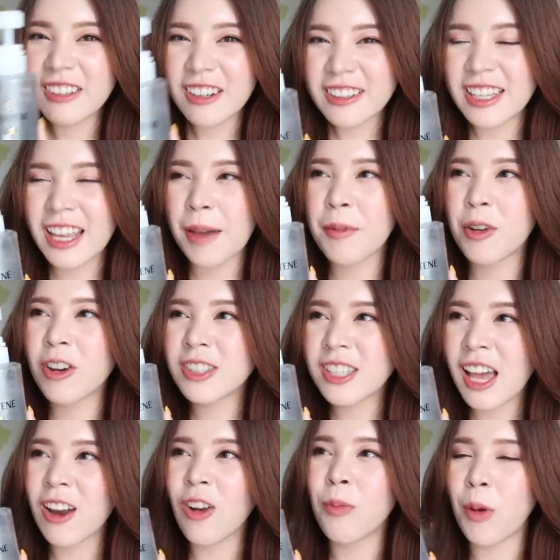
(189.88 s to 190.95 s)
คืออันเนี้ยมันก็
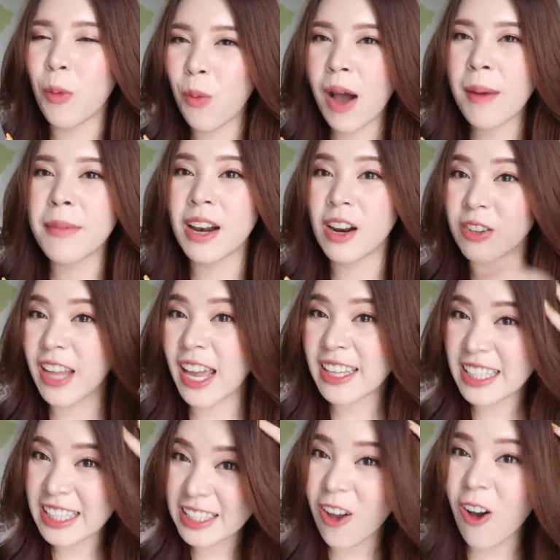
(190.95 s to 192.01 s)
จะอารมณ์แบบว่าเหมือนเราได้
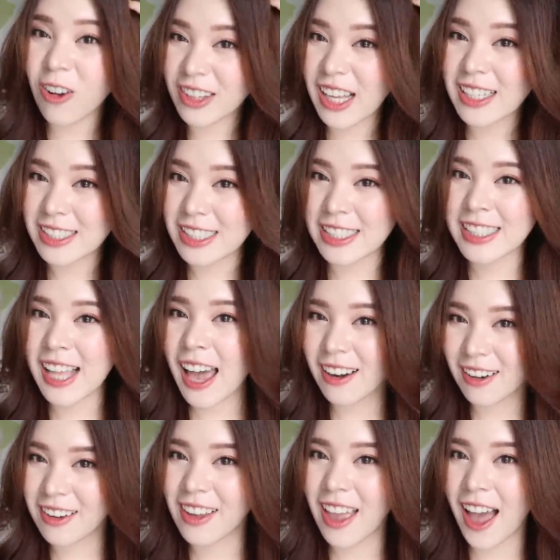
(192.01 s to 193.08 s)
ดีท็อกหนังศีรษะ
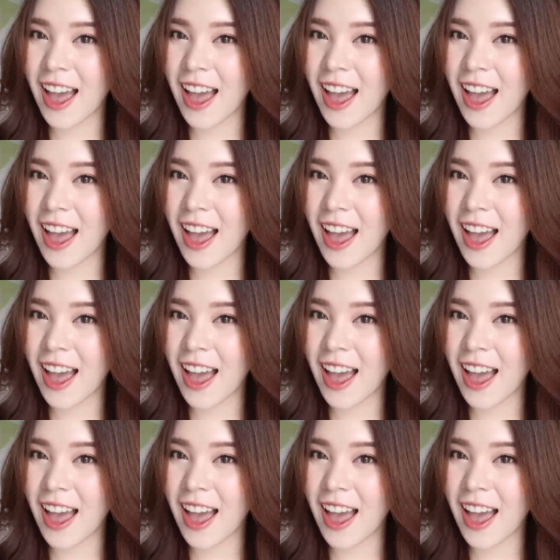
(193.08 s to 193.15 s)
เลย